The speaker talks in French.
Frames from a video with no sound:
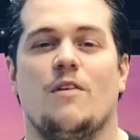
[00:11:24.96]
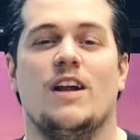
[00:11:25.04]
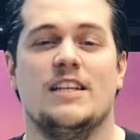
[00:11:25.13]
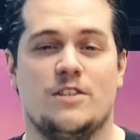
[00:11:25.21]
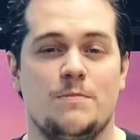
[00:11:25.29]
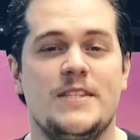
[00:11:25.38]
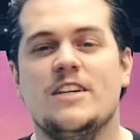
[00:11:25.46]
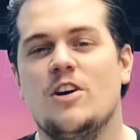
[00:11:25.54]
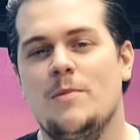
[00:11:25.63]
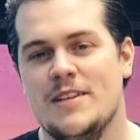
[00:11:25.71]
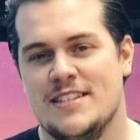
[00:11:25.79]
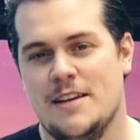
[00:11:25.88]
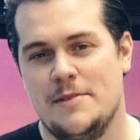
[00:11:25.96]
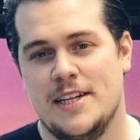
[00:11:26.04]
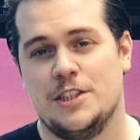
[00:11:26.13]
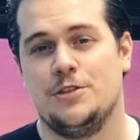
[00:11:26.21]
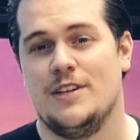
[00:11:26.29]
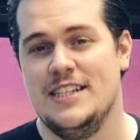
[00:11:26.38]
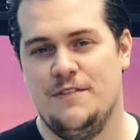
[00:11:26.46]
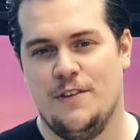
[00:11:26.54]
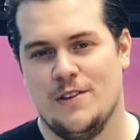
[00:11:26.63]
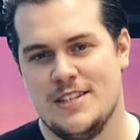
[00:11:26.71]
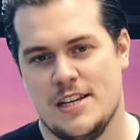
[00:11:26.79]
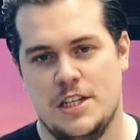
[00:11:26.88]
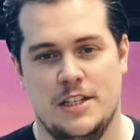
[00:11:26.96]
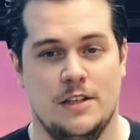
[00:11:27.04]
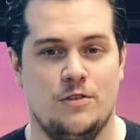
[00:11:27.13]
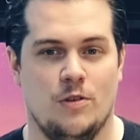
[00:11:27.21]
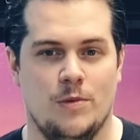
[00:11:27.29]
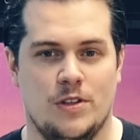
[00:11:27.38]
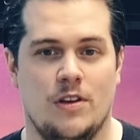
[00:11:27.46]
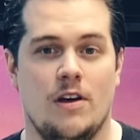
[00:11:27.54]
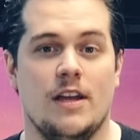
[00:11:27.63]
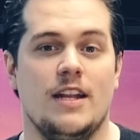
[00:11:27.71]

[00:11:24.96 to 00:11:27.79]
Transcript: Voilà, ce petit comment ça marche sur les différentes architectures moteurs,